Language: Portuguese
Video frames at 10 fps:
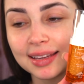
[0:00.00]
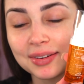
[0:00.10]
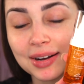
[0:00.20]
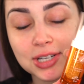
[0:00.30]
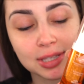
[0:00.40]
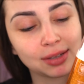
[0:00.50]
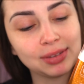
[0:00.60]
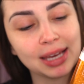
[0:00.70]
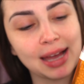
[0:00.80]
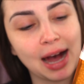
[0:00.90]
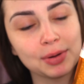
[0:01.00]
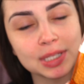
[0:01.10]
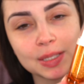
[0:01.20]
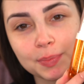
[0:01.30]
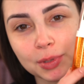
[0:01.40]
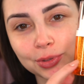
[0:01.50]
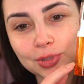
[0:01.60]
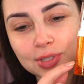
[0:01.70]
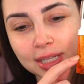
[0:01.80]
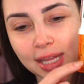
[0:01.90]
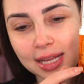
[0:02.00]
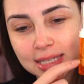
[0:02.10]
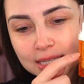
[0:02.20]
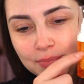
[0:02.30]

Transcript: Eu acho tão legal esses produtos que tem essas